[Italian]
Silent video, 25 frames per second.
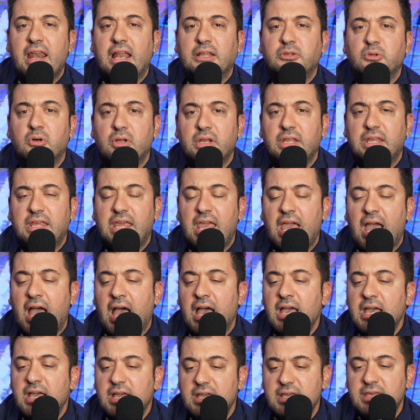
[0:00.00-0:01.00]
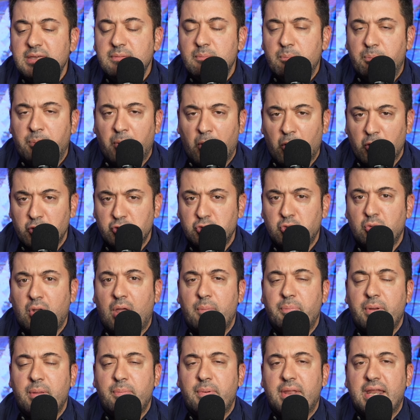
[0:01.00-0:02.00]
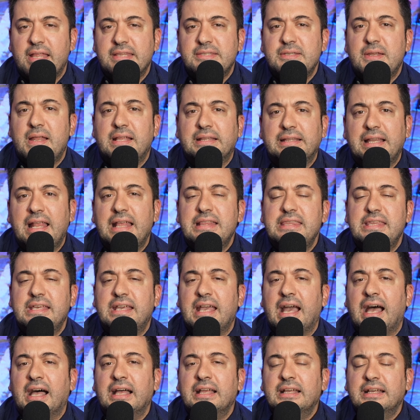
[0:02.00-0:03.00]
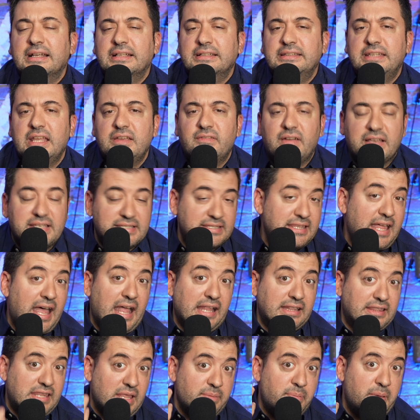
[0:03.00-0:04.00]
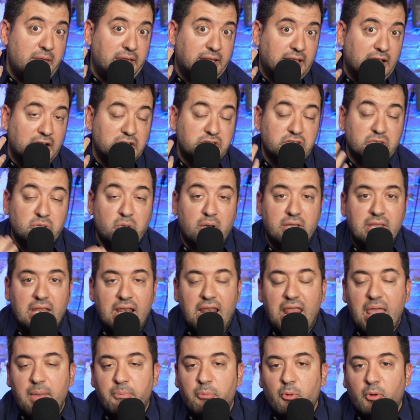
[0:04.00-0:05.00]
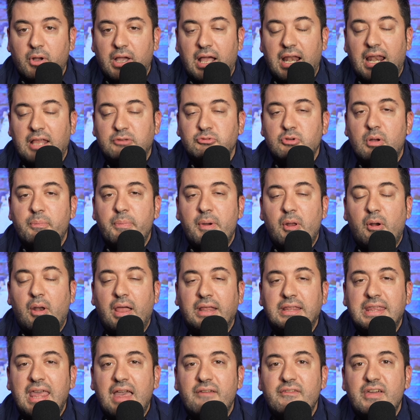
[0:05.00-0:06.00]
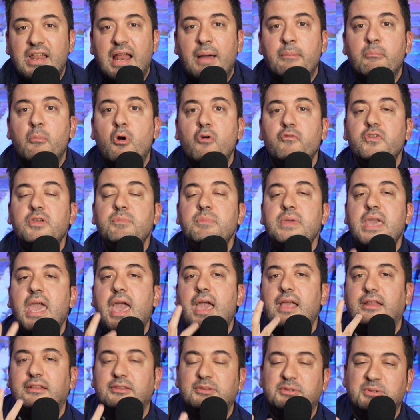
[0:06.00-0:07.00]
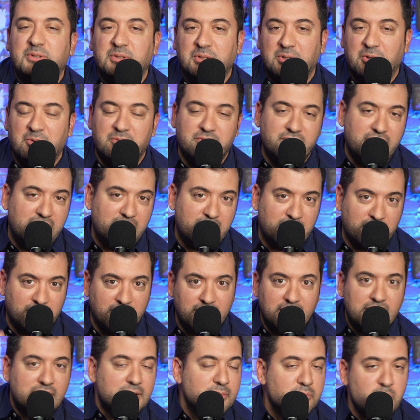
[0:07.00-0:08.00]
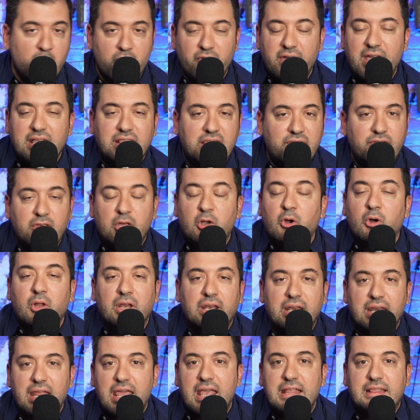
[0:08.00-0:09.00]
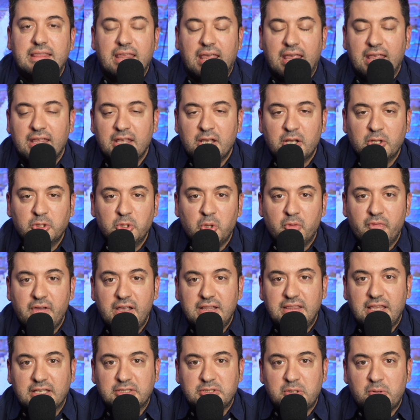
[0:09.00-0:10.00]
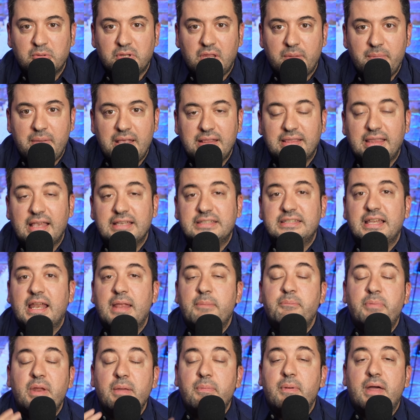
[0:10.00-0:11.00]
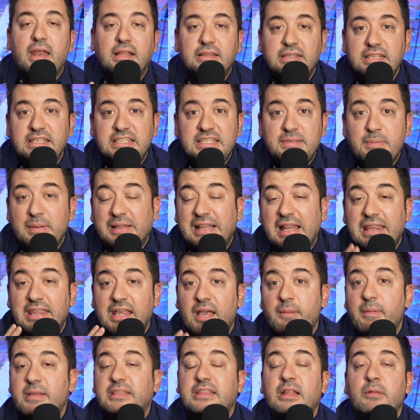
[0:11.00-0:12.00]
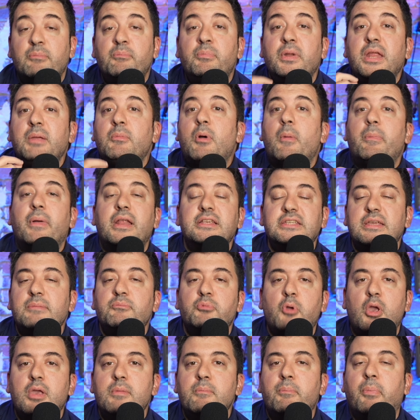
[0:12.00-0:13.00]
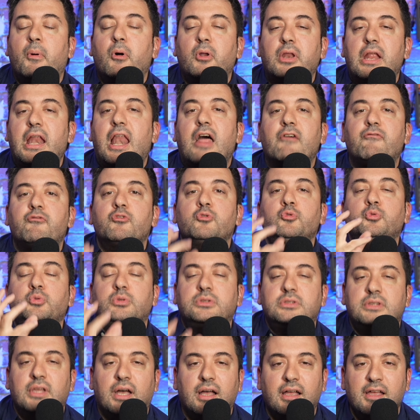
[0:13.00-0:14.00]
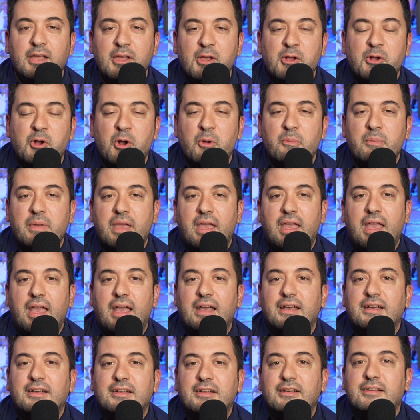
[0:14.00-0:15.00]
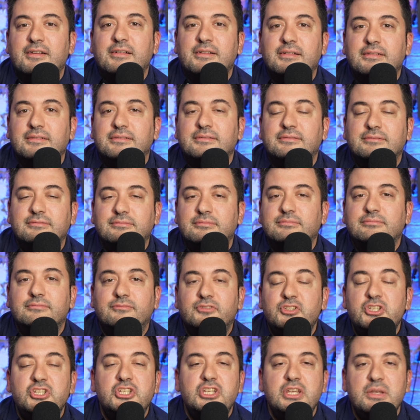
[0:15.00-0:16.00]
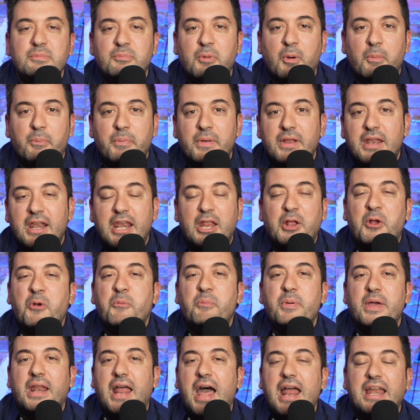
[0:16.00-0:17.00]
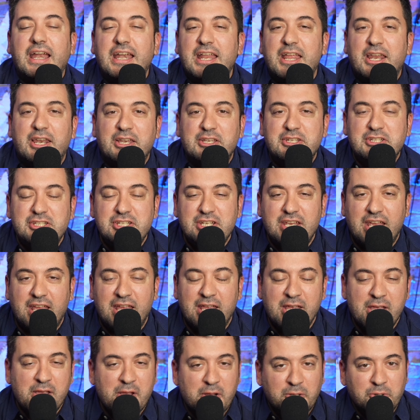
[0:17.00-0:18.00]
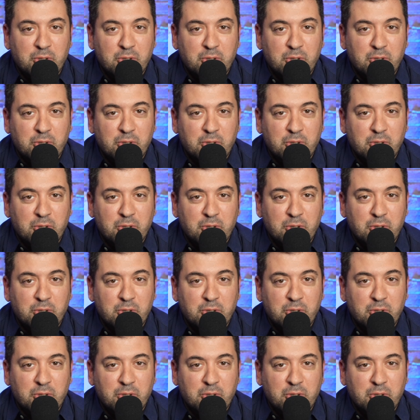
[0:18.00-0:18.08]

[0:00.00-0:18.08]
allenatori che ha imposto una preparazione atletica devastante per i calciatori dell'epoca. La sua parola chiave era movimento, ovvero muovetevi, correte dovete, dovete assolutamente essere preparatissimi atleticamente. Il primo, per esempio, è imporre la frutta come eh, cibo per recuperare energie